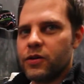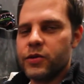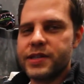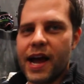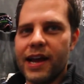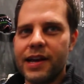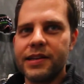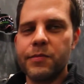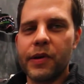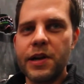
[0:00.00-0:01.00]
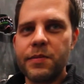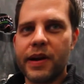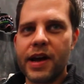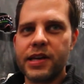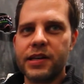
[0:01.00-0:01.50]
unser Highlight im
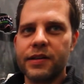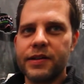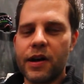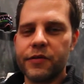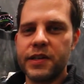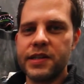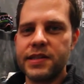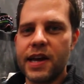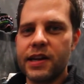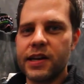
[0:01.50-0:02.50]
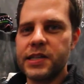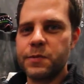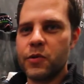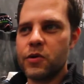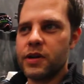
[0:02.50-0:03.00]
Brillenbereich auf der diesjährigen
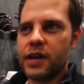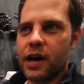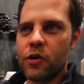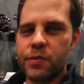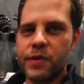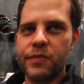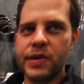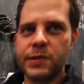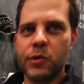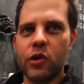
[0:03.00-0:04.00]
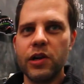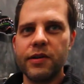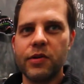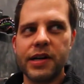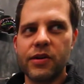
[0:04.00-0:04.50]
ISPO, auch mit dem ISPO Gold
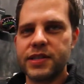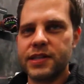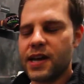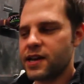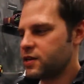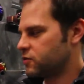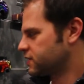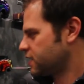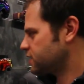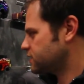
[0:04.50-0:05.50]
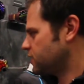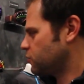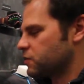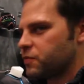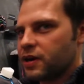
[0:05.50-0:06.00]
Award ausgezeichnet, unsere
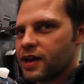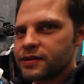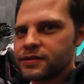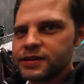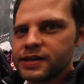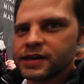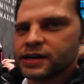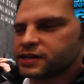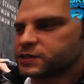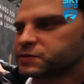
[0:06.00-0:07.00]
XT1 Brille. Das